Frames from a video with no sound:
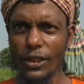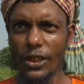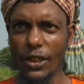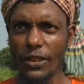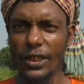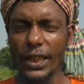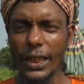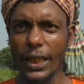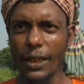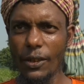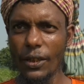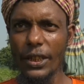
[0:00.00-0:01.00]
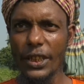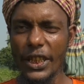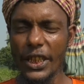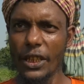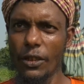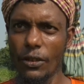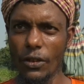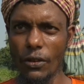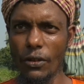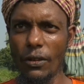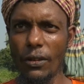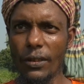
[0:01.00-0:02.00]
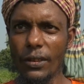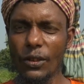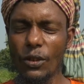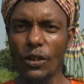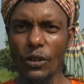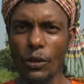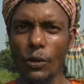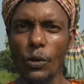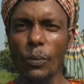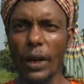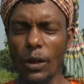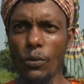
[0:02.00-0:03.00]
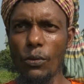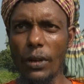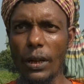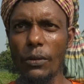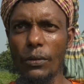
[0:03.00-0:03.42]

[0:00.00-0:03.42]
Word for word: যদি সহযোগিতা করে কৃষিকের জন্য তাহলে একটু ভালো উপকার